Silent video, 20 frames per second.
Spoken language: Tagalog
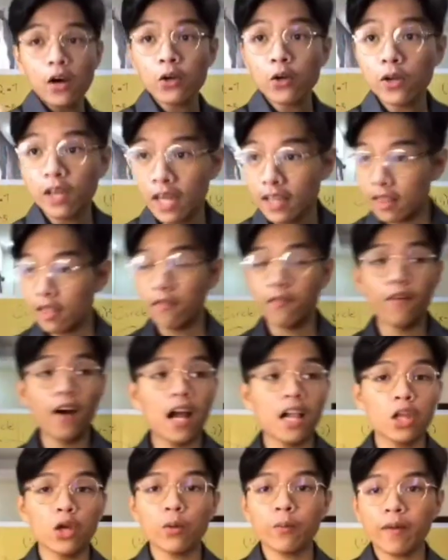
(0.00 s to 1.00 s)
you get the
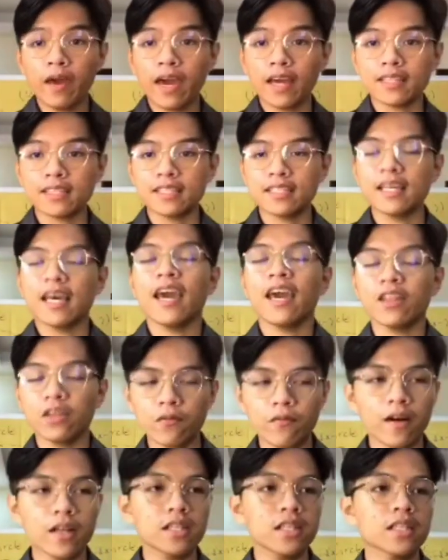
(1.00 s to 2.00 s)
value of x. End of
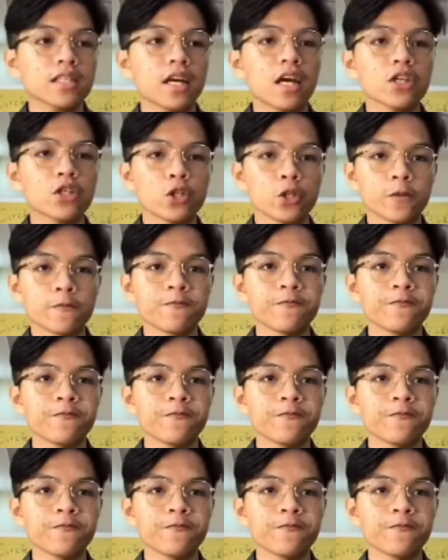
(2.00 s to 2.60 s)
our discussion.